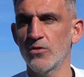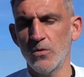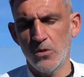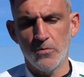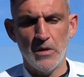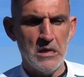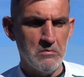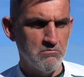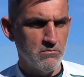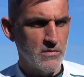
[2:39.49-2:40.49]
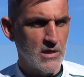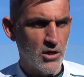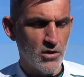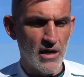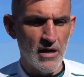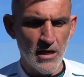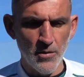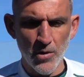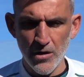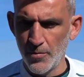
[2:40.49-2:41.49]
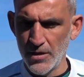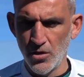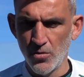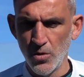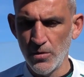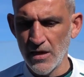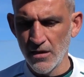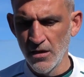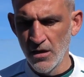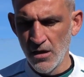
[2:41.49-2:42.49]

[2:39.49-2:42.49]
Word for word: ¿no? Bueno, eh, Creo que el equipo ha competido muy bien